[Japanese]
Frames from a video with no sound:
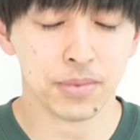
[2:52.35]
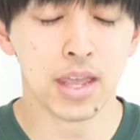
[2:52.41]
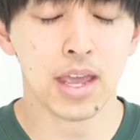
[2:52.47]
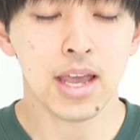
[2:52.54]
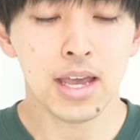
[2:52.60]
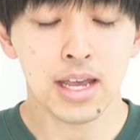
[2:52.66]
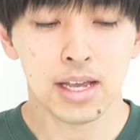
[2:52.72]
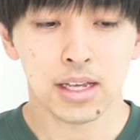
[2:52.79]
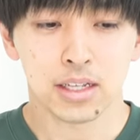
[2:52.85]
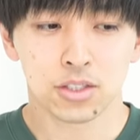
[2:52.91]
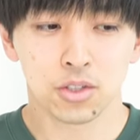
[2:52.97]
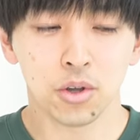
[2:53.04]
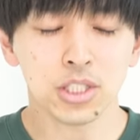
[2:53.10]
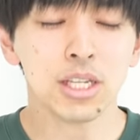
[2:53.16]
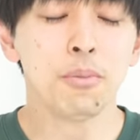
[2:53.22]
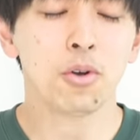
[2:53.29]
で、
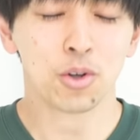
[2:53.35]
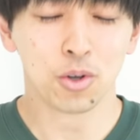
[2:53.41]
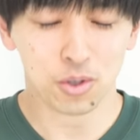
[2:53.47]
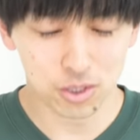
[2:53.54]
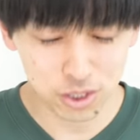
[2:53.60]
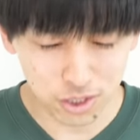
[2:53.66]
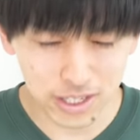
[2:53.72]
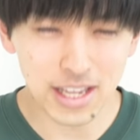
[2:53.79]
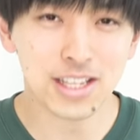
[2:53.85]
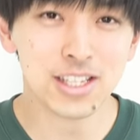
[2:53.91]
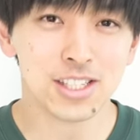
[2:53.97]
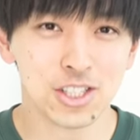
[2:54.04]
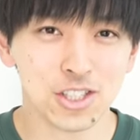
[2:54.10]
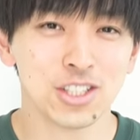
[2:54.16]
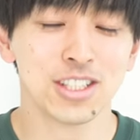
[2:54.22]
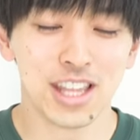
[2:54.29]
どうしても受験
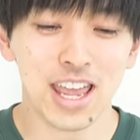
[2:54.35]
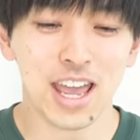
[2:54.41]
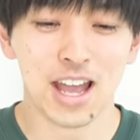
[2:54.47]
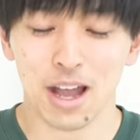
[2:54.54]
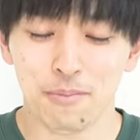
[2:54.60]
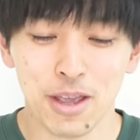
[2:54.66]
中って、